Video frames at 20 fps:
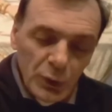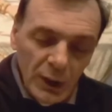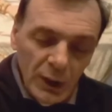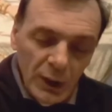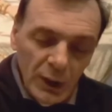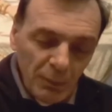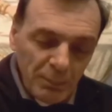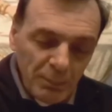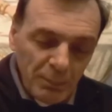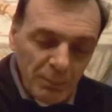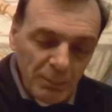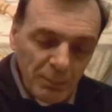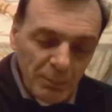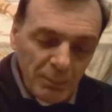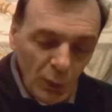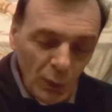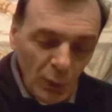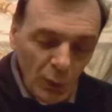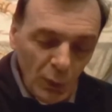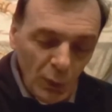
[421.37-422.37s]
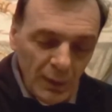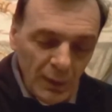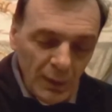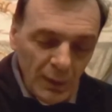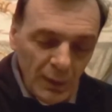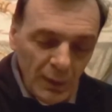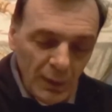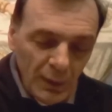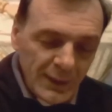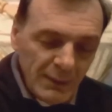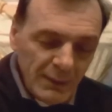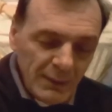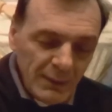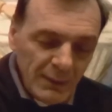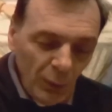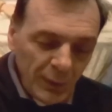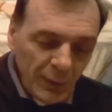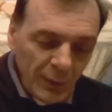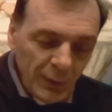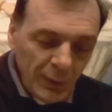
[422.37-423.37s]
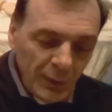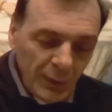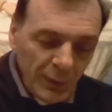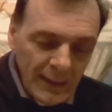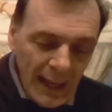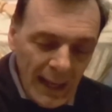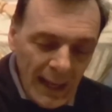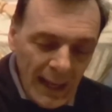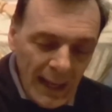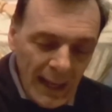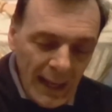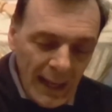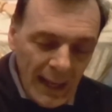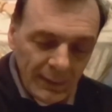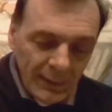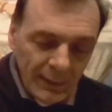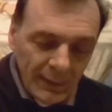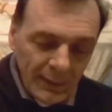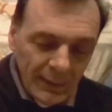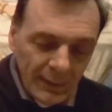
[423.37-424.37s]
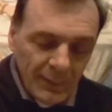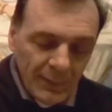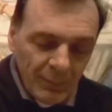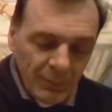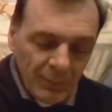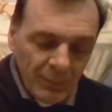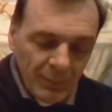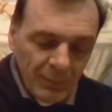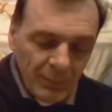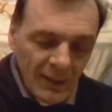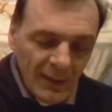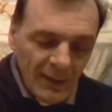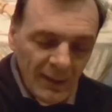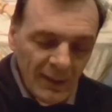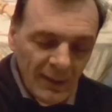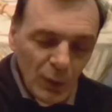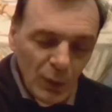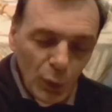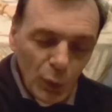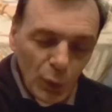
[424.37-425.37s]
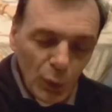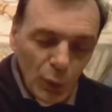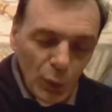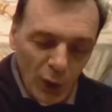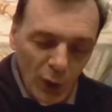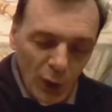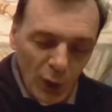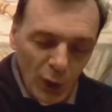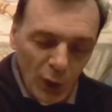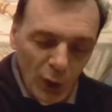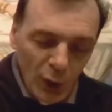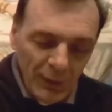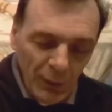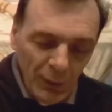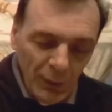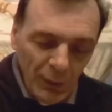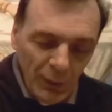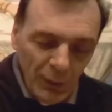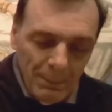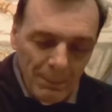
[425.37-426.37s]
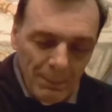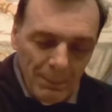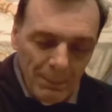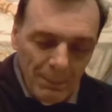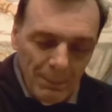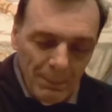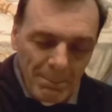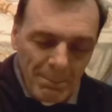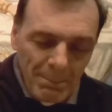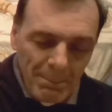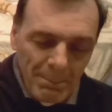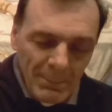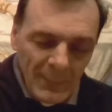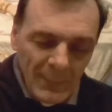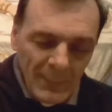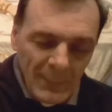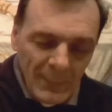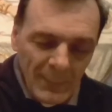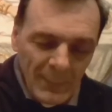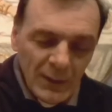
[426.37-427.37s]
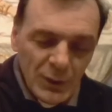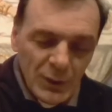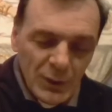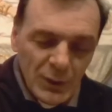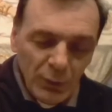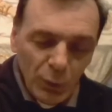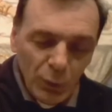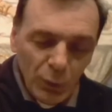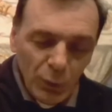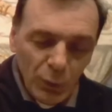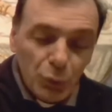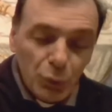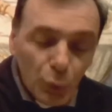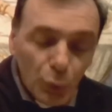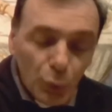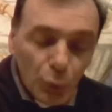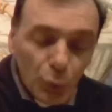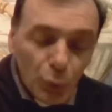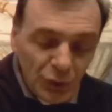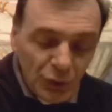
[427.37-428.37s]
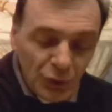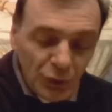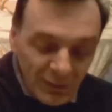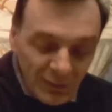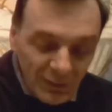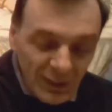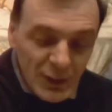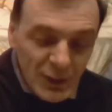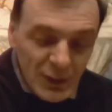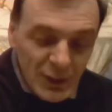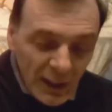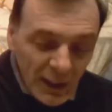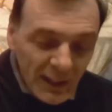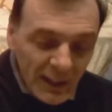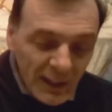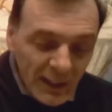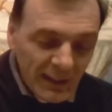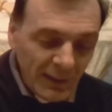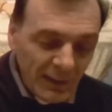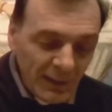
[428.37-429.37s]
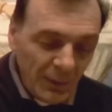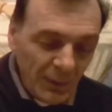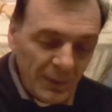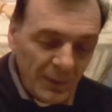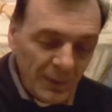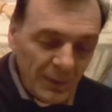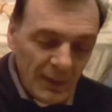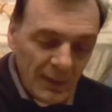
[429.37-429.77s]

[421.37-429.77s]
certo punto eh, Simone e gli altri lo ritrovano dicendogli tutti ti cercano,